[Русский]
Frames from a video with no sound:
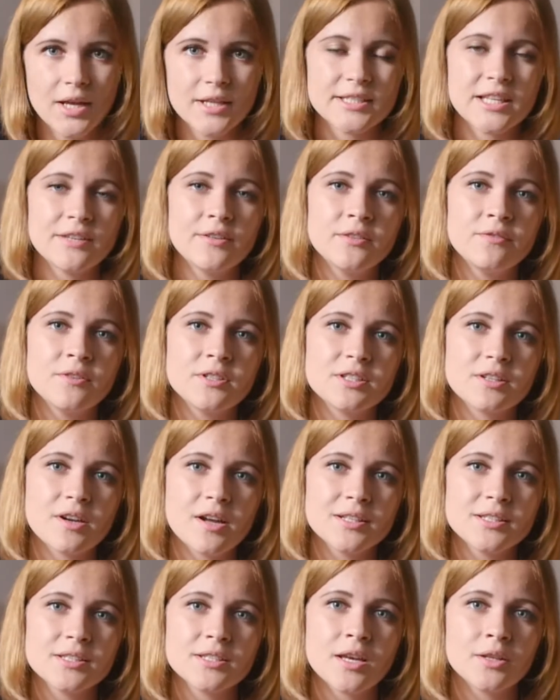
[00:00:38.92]
Совет
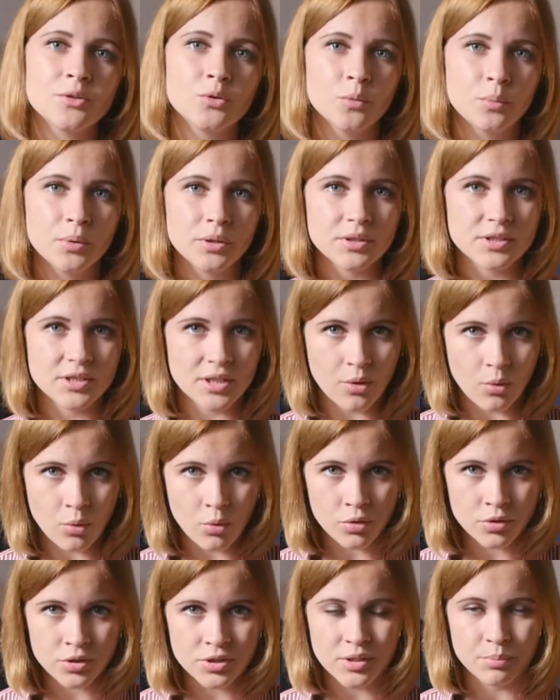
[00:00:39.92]
Федерации одобрил
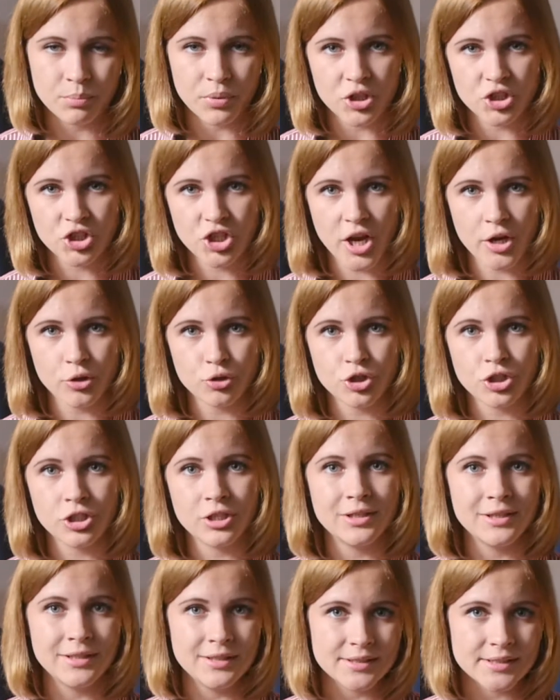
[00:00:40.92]
закон, запрещающий
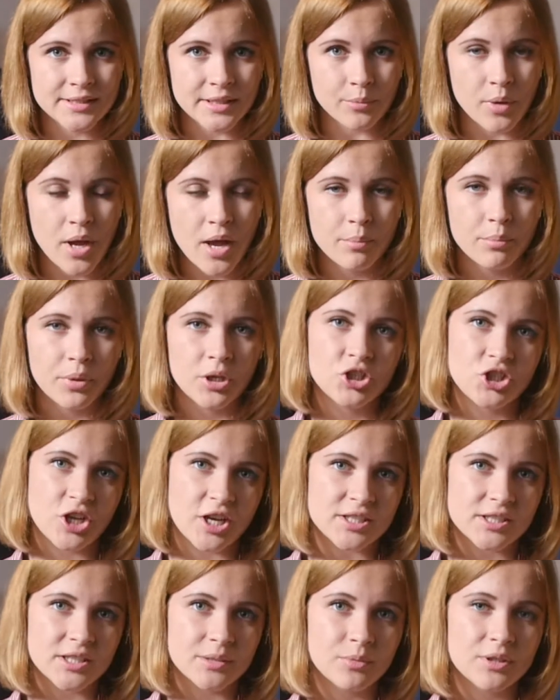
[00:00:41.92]
лицам,
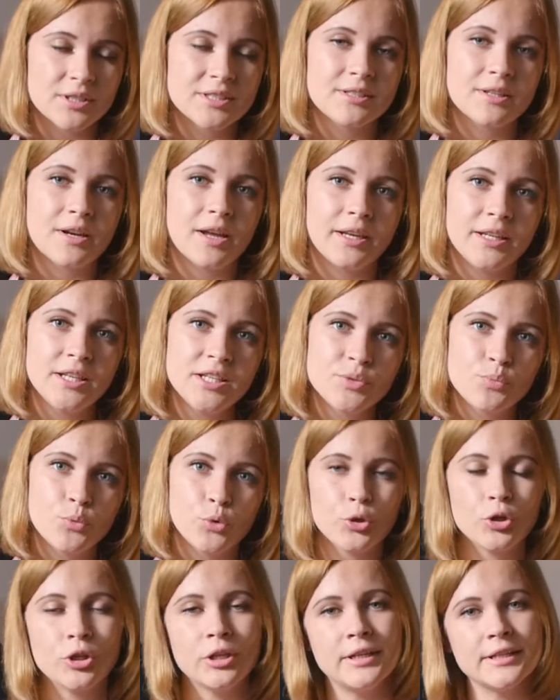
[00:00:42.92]
причастным к терроризму
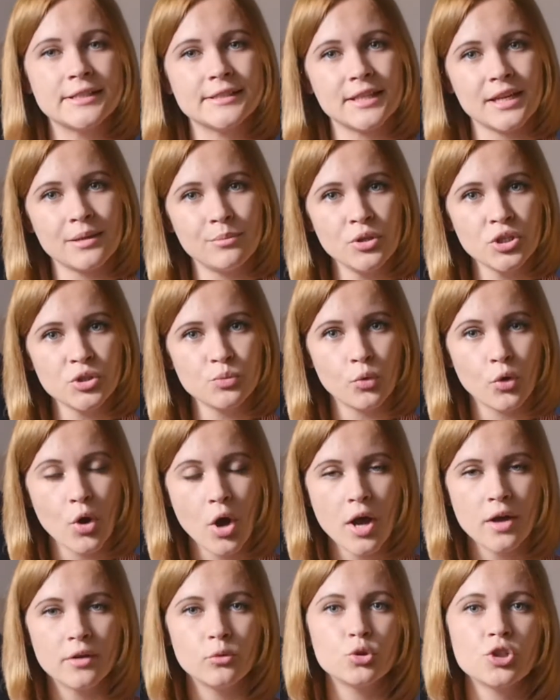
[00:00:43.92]
или экстремизму,
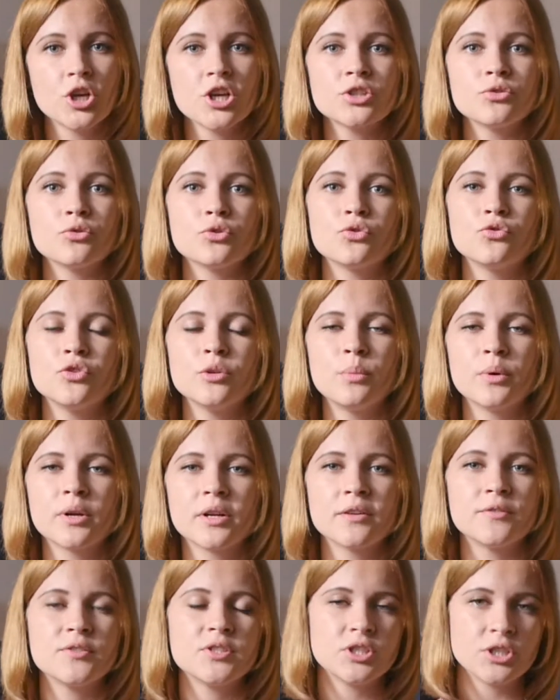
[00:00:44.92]
участвовать в выборах
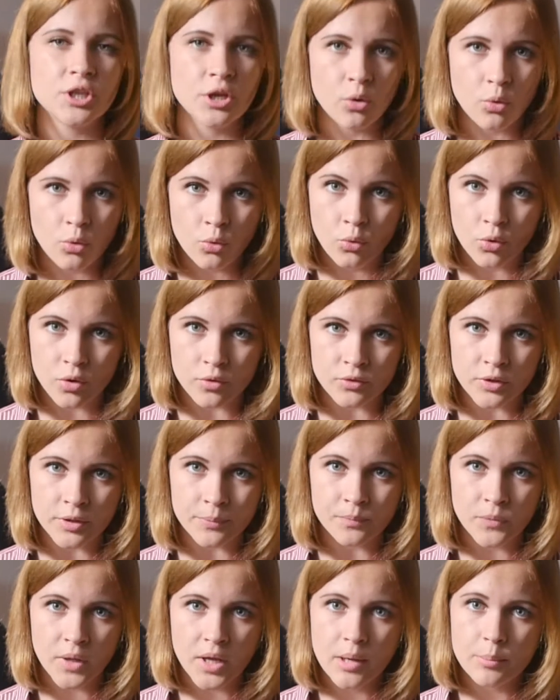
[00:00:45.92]
всех уровней.
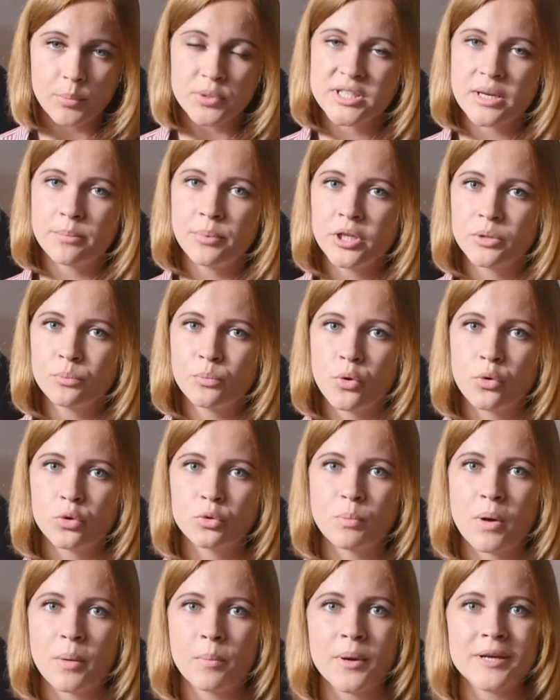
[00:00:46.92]
Под запрет могут
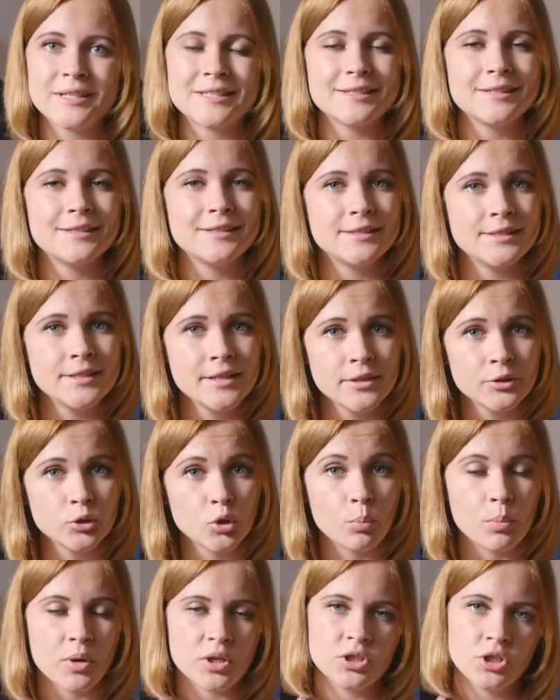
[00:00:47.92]
попасть и те, кто
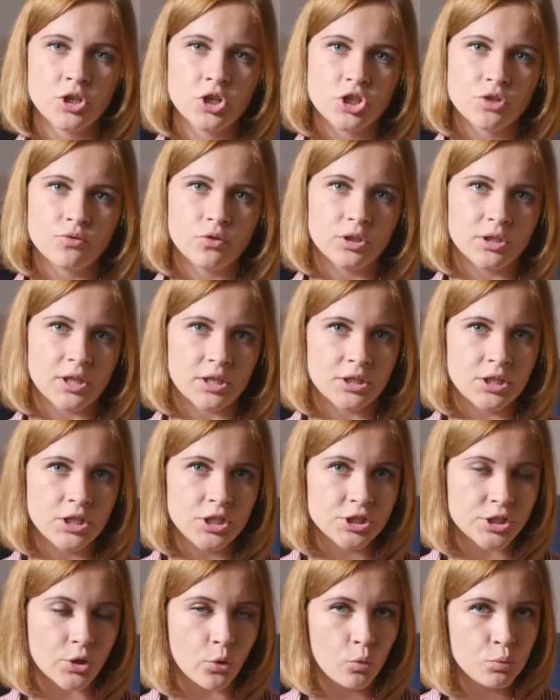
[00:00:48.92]
поддерживает такие
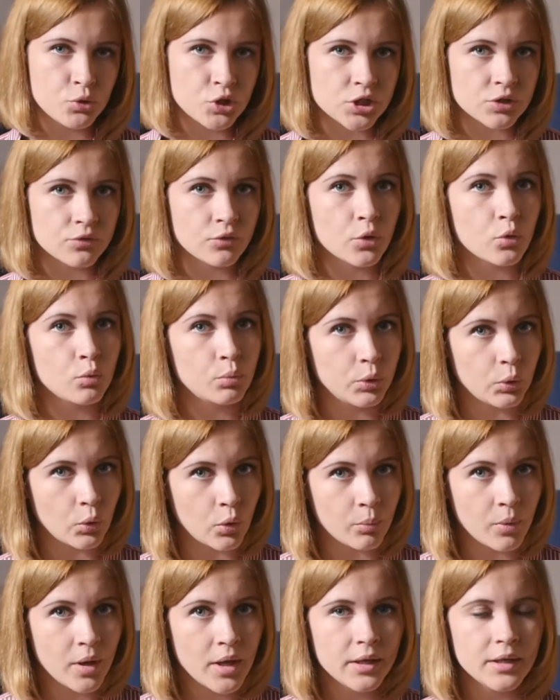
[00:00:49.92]
сообщества рублем
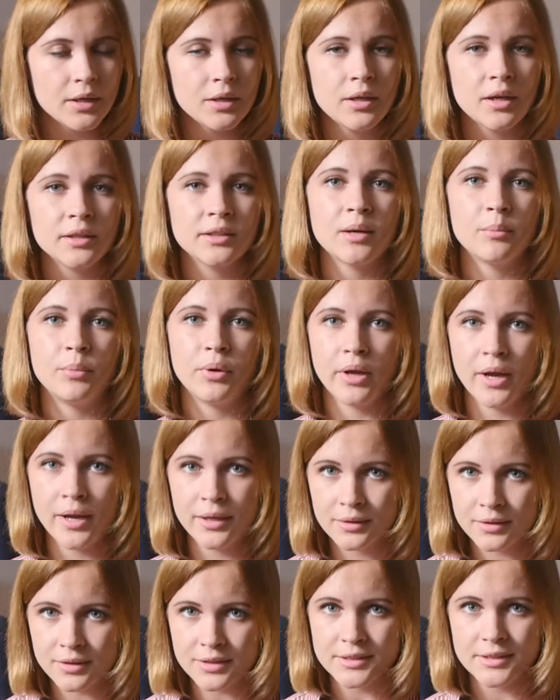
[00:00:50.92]
или одобряет
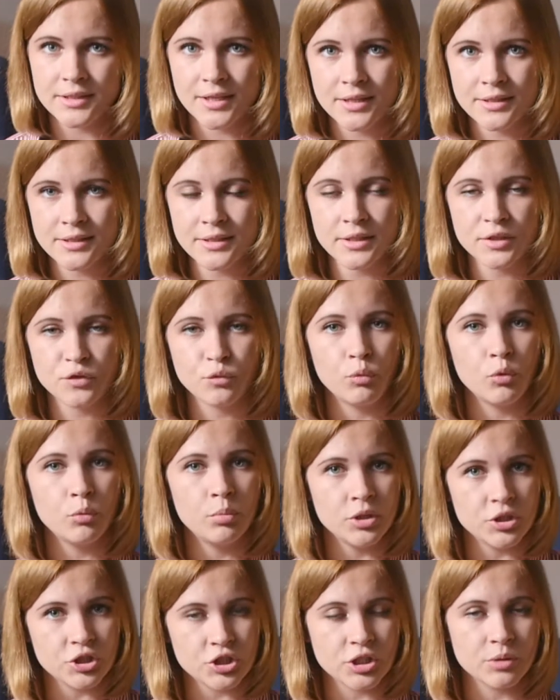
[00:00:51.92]
их деятельность в
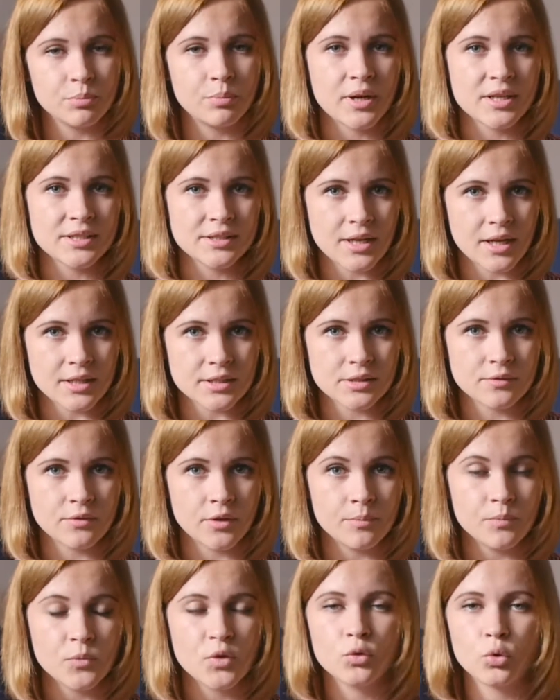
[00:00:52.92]
публичном пространстве,
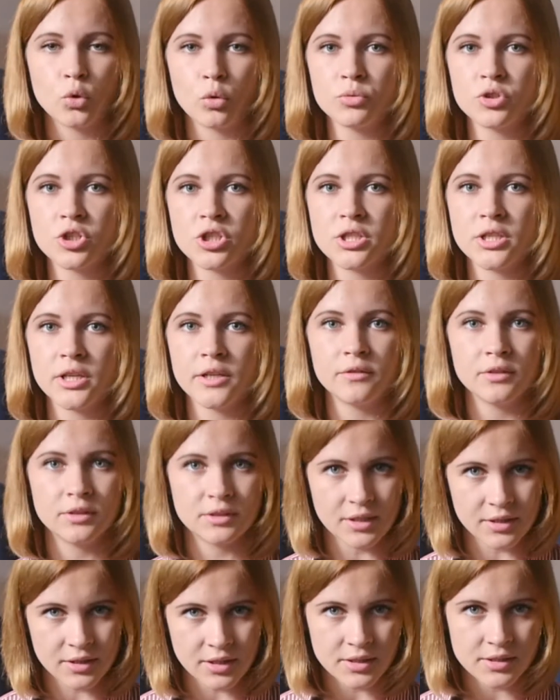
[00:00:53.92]
в том числе в
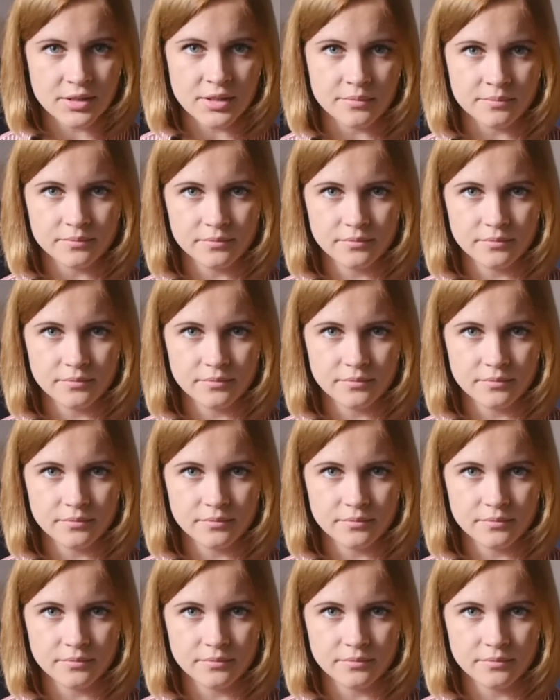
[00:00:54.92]
интернете.